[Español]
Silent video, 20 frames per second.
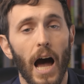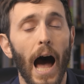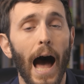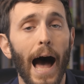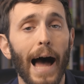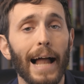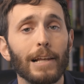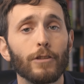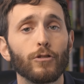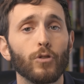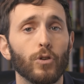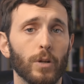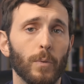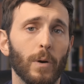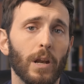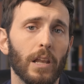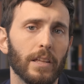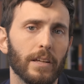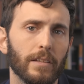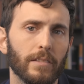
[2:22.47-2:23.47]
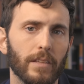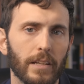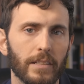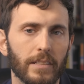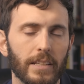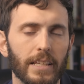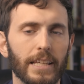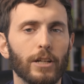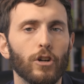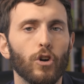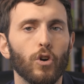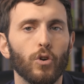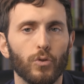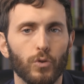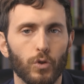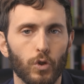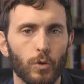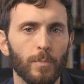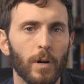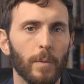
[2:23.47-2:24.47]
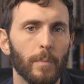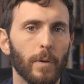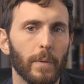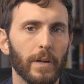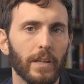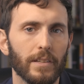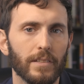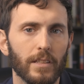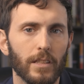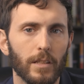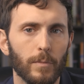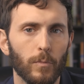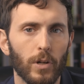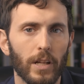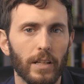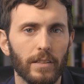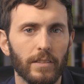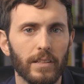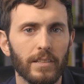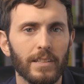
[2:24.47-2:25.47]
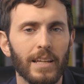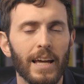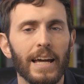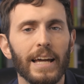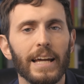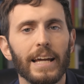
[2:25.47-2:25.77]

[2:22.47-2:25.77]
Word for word: a altos niveles de estrés y consumen bebidas estimulantes